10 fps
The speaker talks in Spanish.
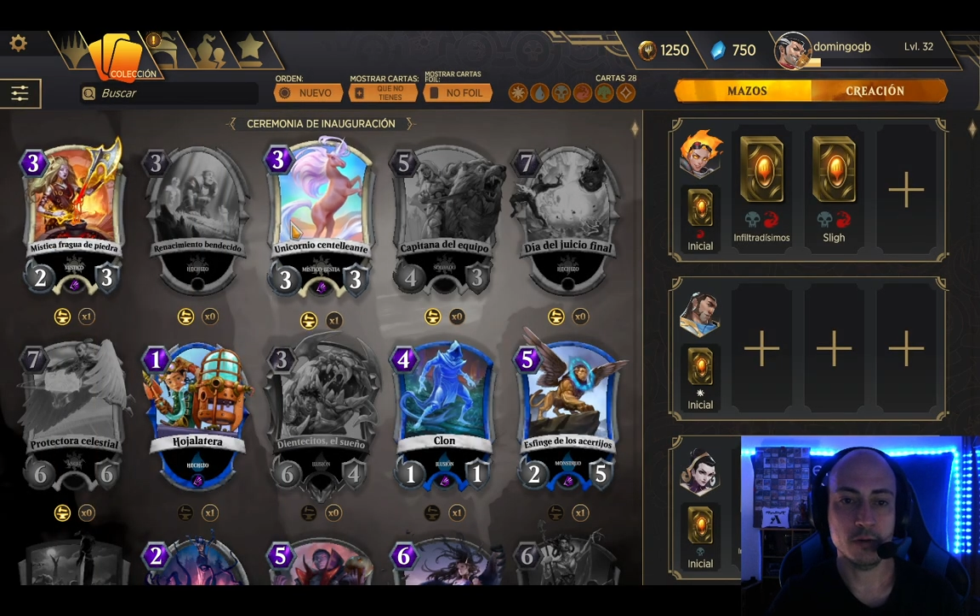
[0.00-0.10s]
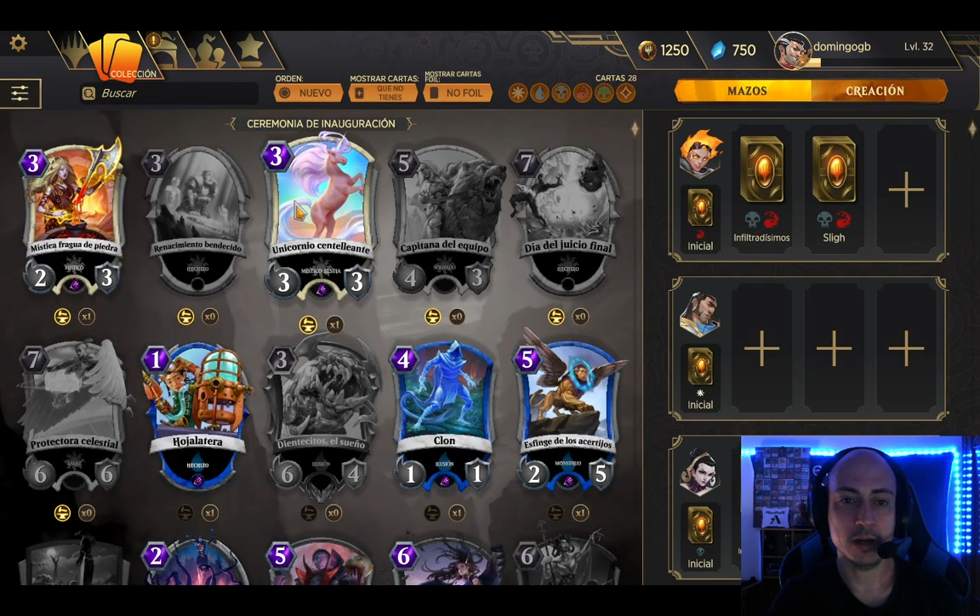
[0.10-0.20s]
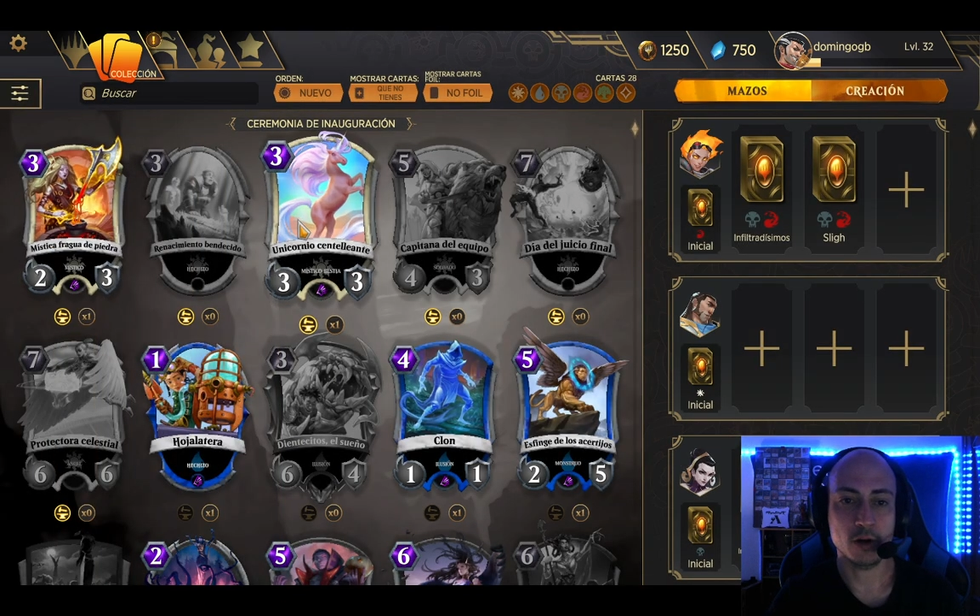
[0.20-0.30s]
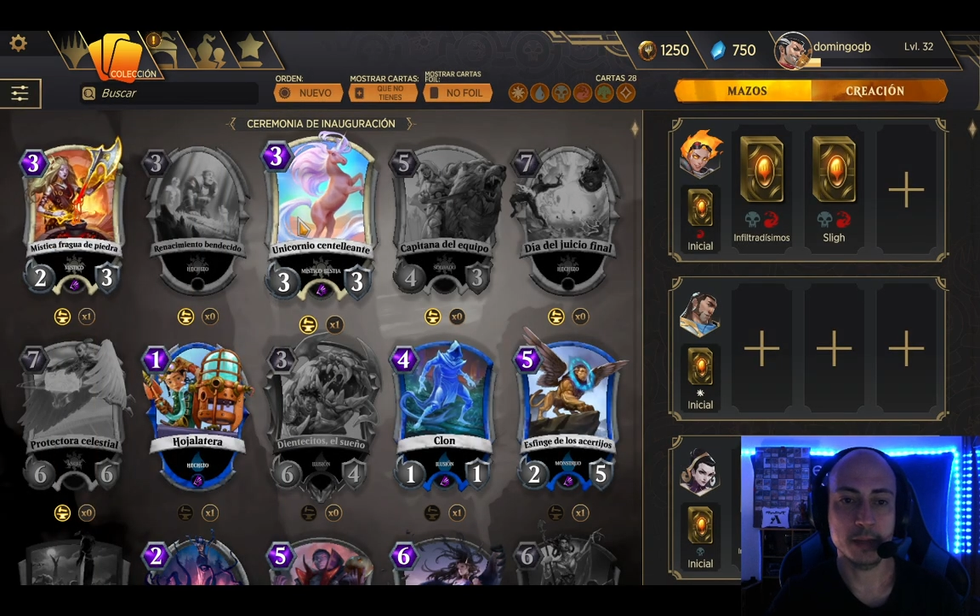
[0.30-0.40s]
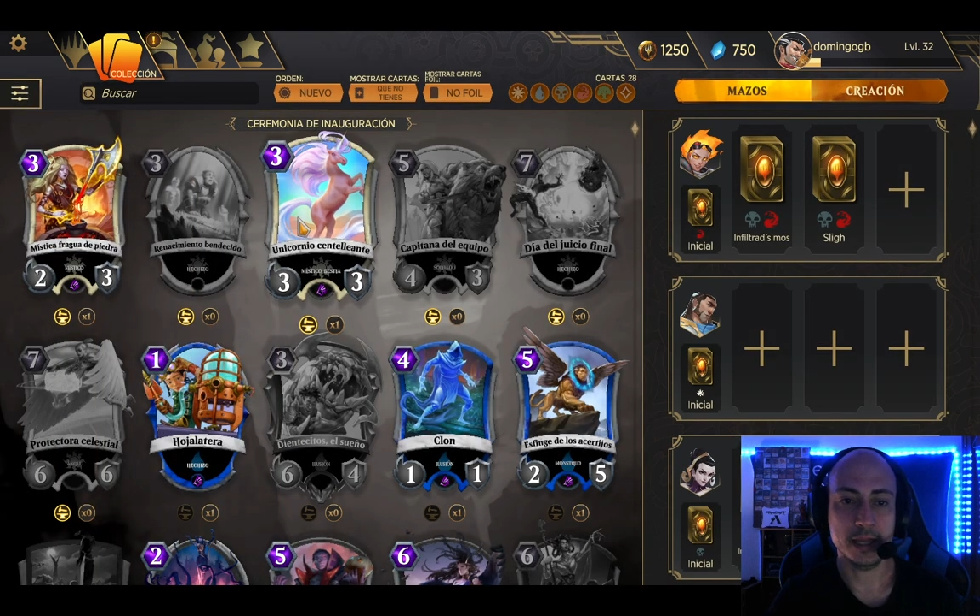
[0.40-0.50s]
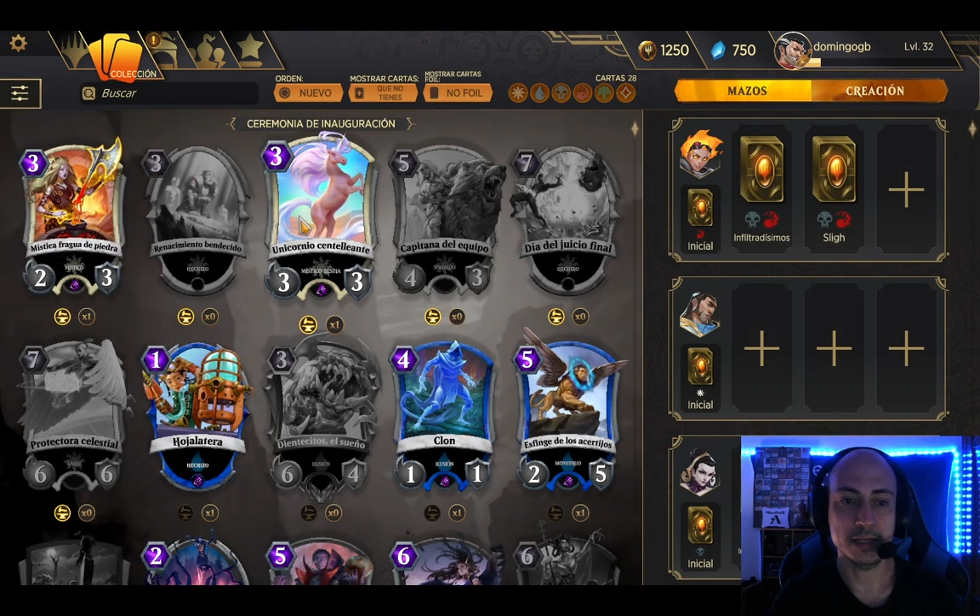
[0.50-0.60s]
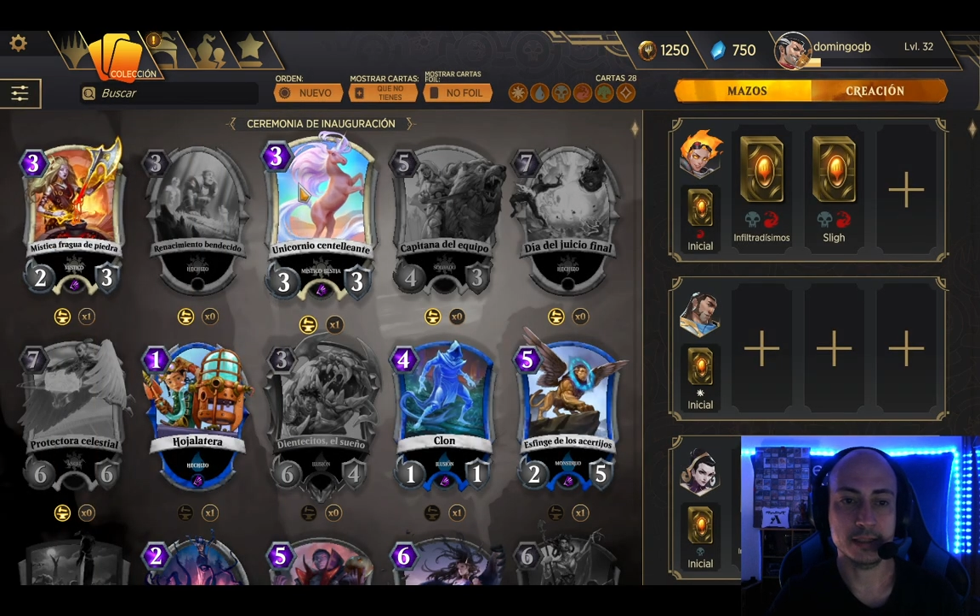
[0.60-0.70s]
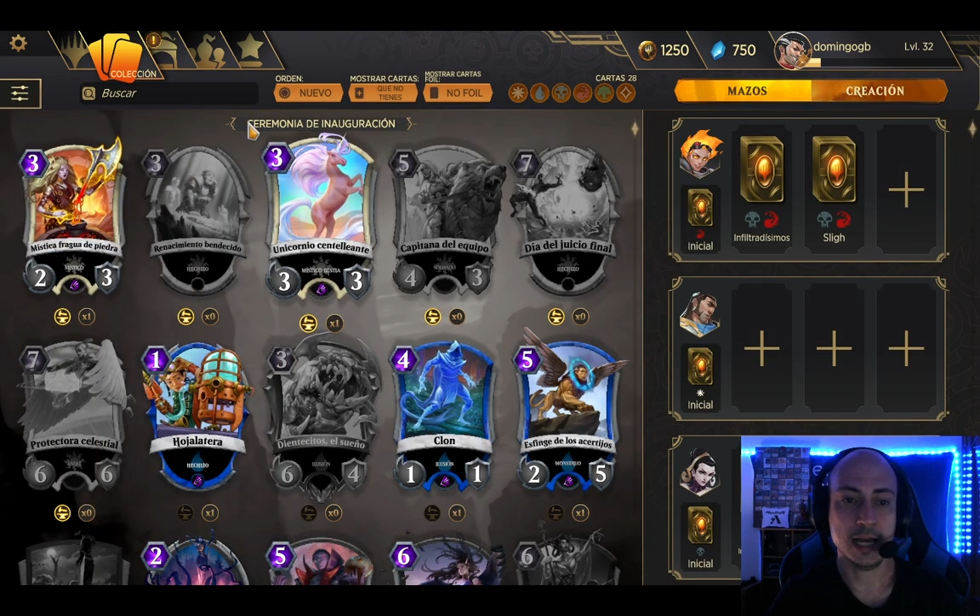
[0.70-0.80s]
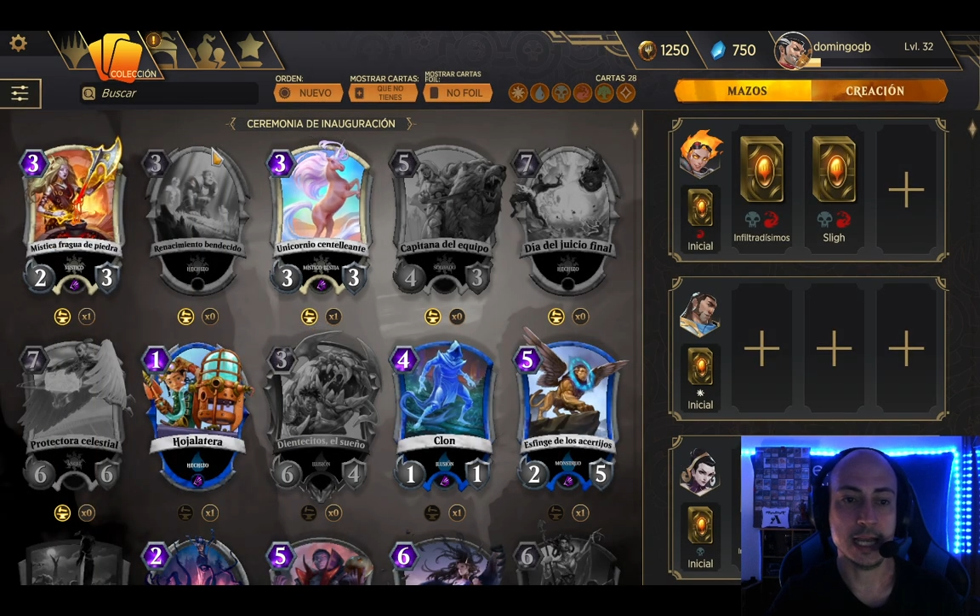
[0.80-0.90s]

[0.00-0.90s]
una copia de esta,